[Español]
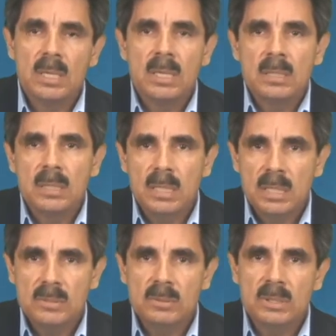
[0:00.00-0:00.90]
De
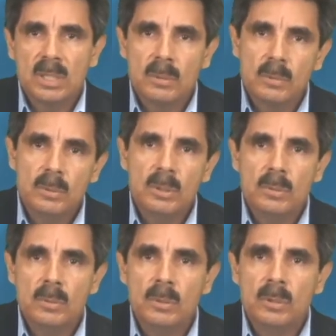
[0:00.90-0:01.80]
hecho, entre junio y
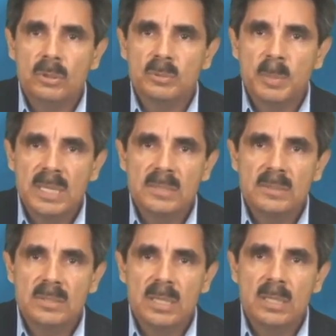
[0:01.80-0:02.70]
julio los
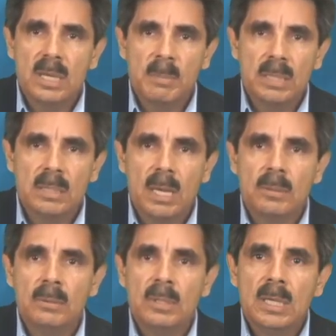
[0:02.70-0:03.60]
precios se han
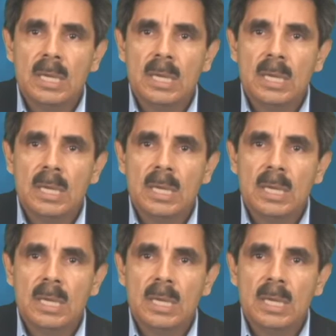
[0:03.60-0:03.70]
incrementado